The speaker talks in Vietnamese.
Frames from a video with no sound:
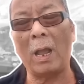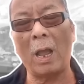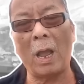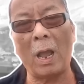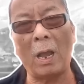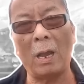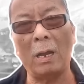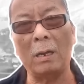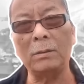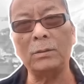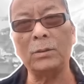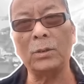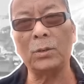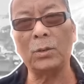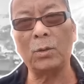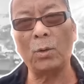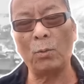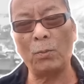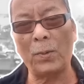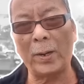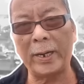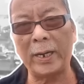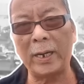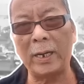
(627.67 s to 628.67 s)
ở
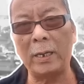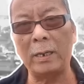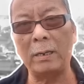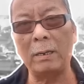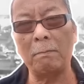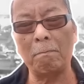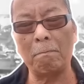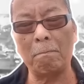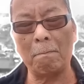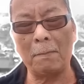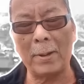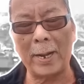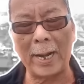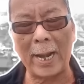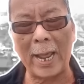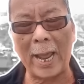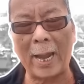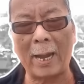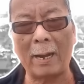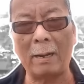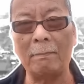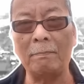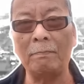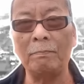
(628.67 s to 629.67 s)
Romania, Ba
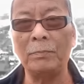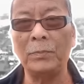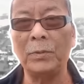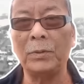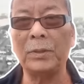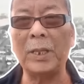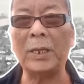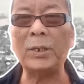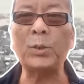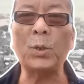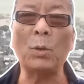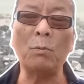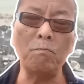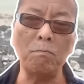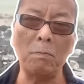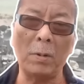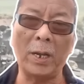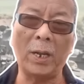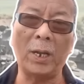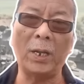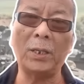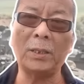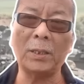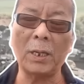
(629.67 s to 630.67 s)
Lan, đã chuẩn
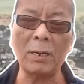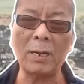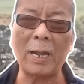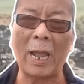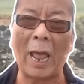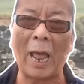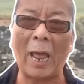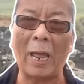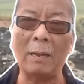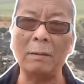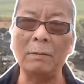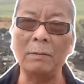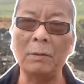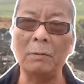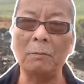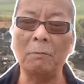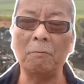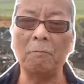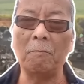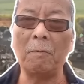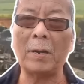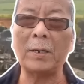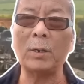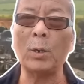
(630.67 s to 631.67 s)
bị tất cả
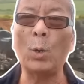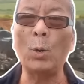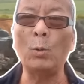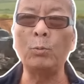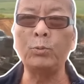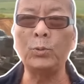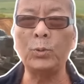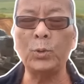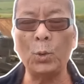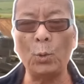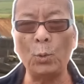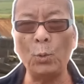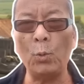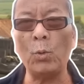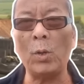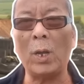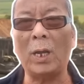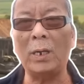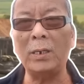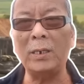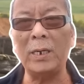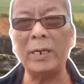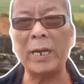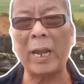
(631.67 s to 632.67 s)
và đồn trú
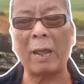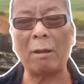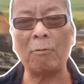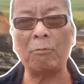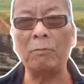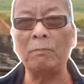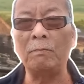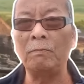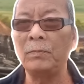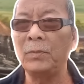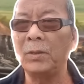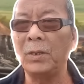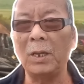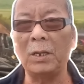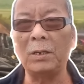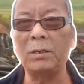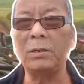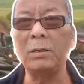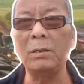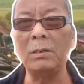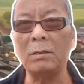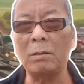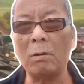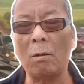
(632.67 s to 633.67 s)
ở nơi nào thì
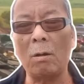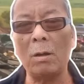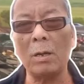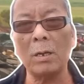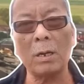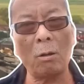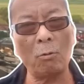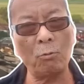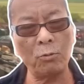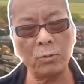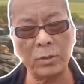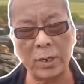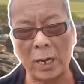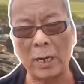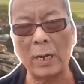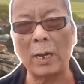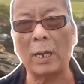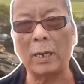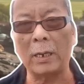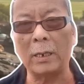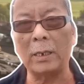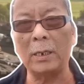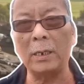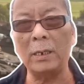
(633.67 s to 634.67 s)
chưa có câu trả
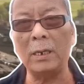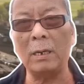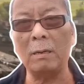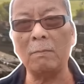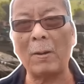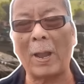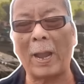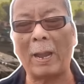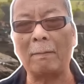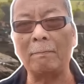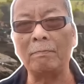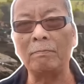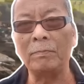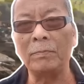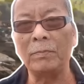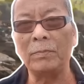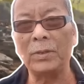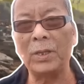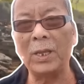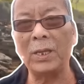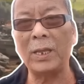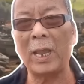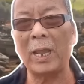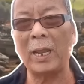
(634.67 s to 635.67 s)
lời kính thưa bạn
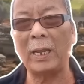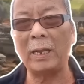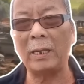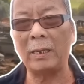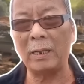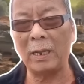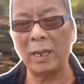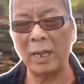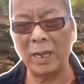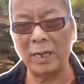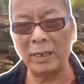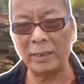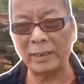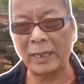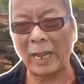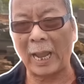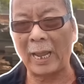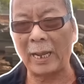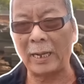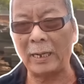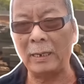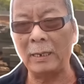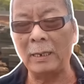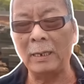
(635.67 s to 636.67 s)
vì vậy hiện
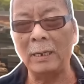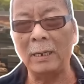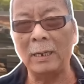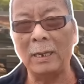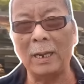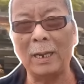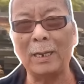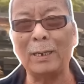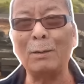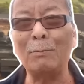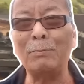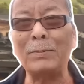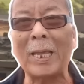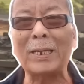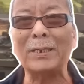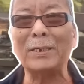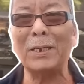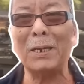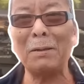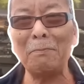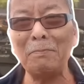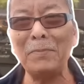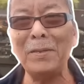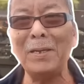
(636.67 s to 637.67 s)
tại thì chúng ta
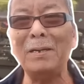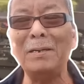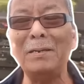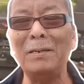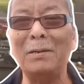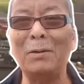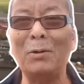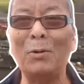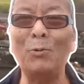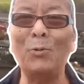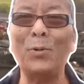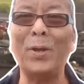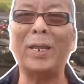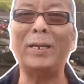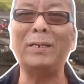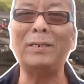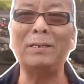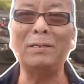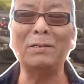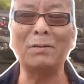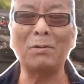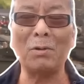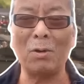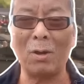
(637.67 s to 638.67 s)
xem như Ukraine
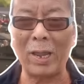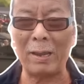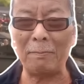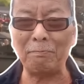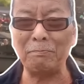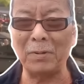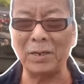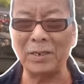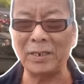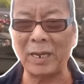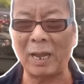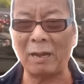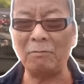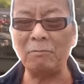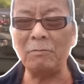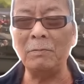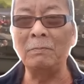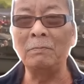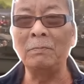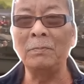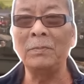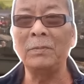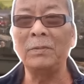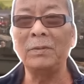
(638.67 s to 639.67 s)
chưa có F-16
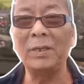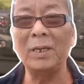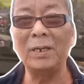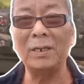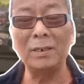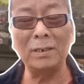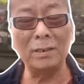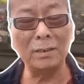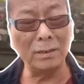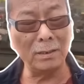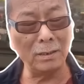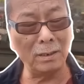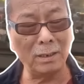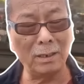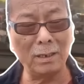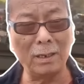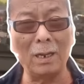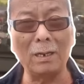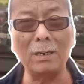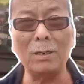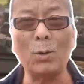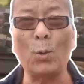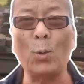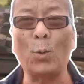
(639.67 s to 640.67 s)
nhưng
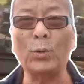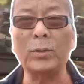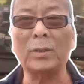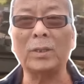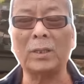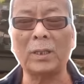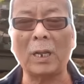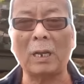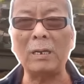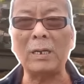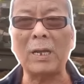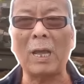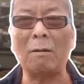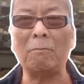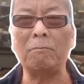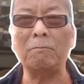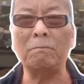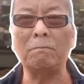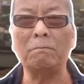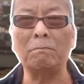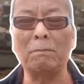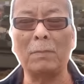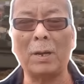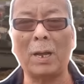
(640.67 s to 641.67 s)
những cuộc tấn công
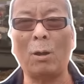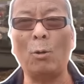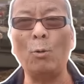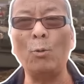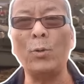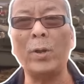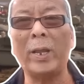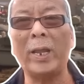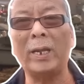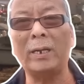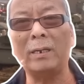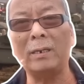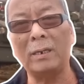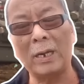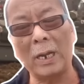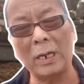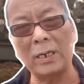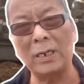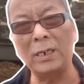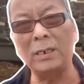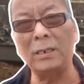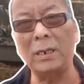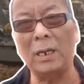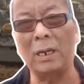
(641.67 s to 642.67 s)
mà Ukraine đã
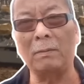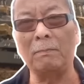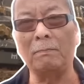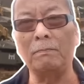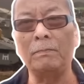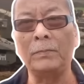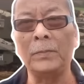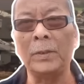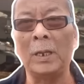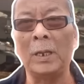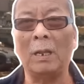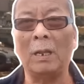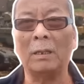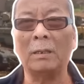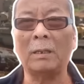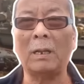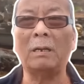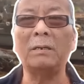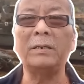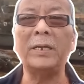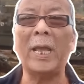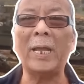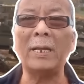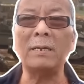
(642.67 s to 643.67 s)
kinh nghiệm
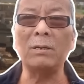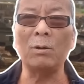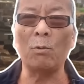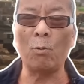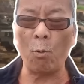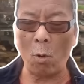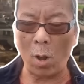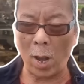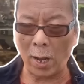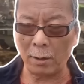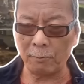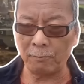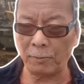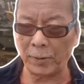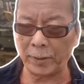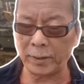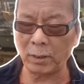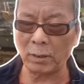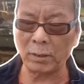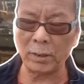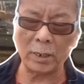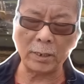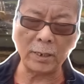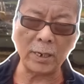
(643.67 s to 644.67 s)
thời gian vừa qua và
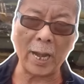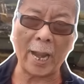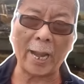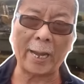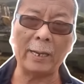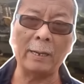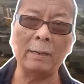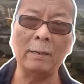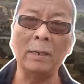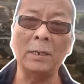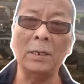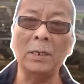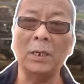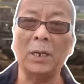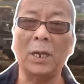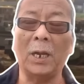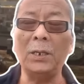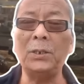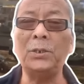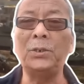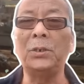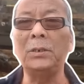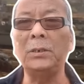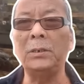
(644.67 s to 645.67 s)
cho đến nay
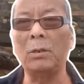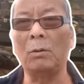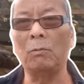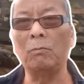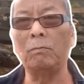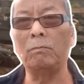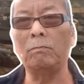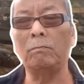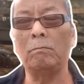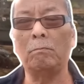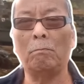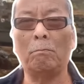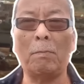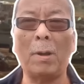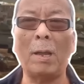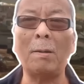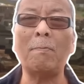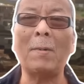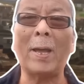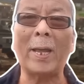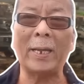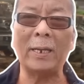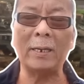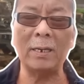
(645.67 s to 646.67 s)
để sử dụng máy
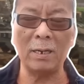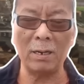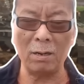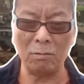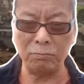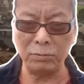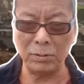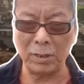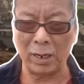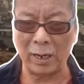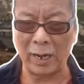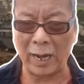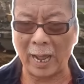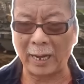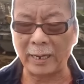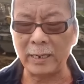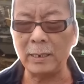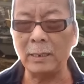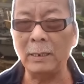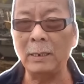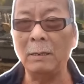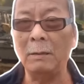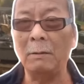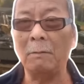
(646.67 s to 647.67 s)
bay không người lái
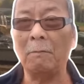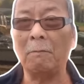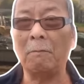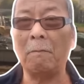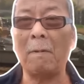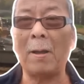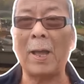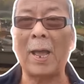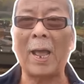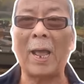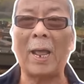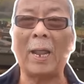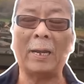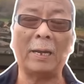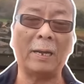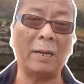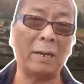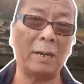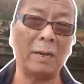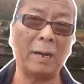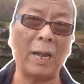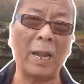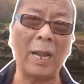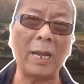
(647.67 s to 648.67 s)
và
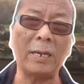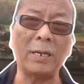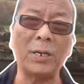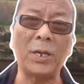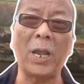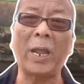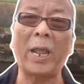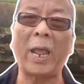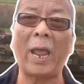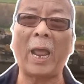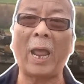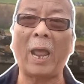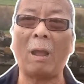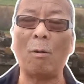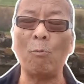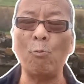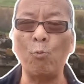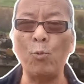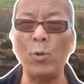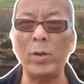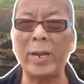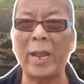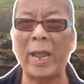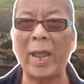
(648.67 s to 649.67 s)
để triệt hạ
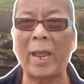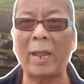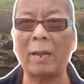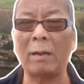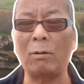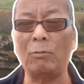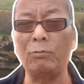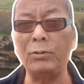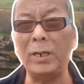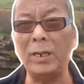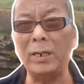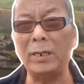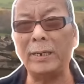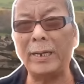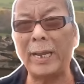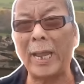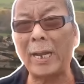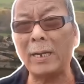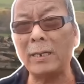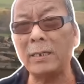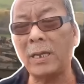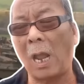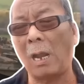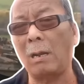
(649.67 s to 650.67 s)
quân Nga cũng như
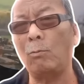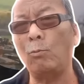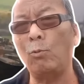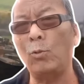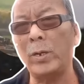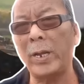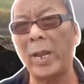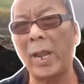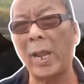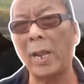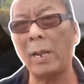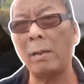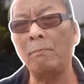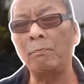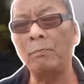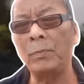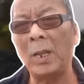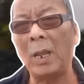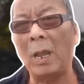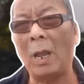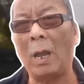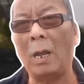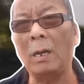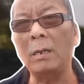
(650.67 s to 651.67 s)
ngăn chặn quân Nga
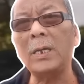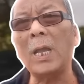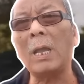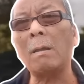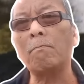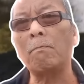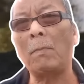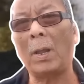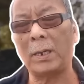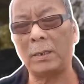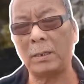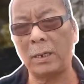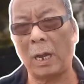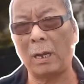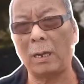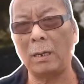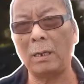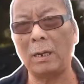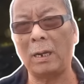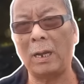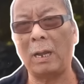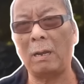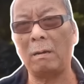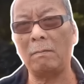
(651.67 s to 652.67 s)
ở các mặt trận
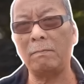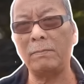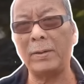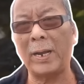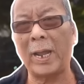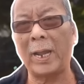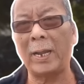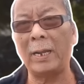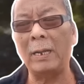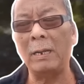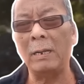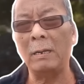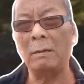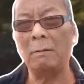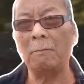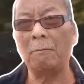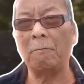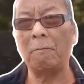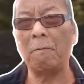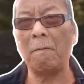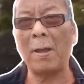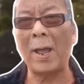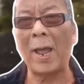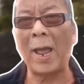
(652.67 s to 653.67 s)
ngày hôm nay
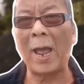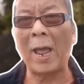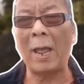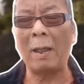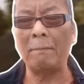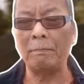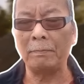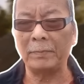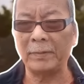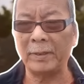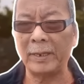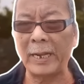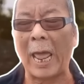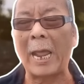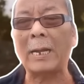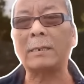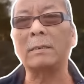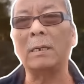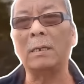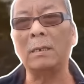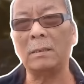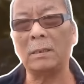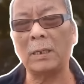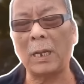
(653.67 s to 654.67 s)
và đạt
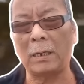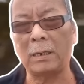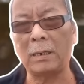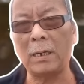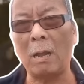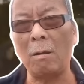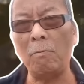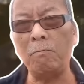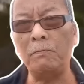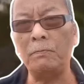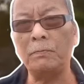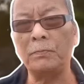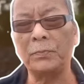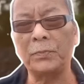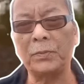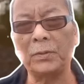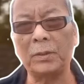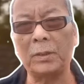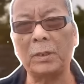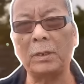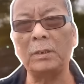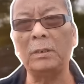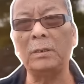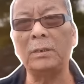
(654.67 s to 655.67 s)
được thành công
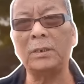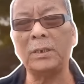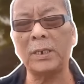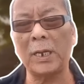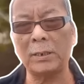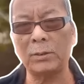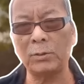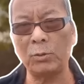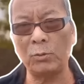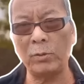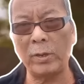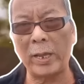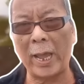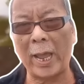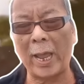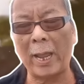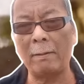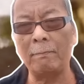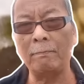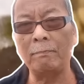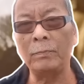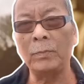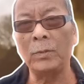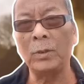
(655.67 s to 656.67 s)
từ Chasuya
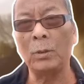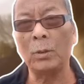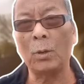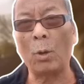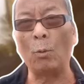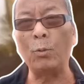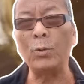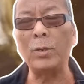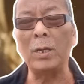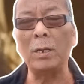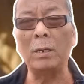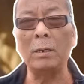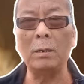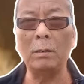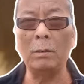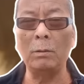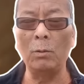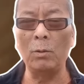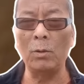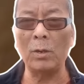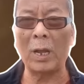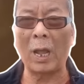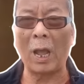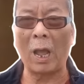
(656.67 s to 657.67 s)
cũng như
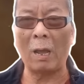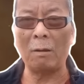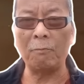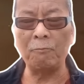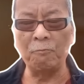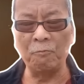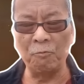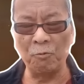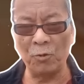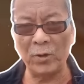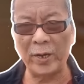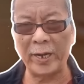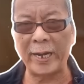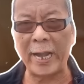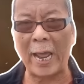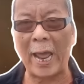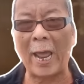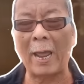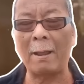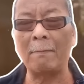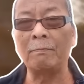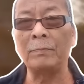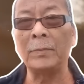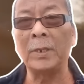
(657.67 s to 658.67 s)
luôn cả
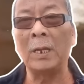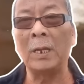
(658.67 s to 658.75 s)
Voleda,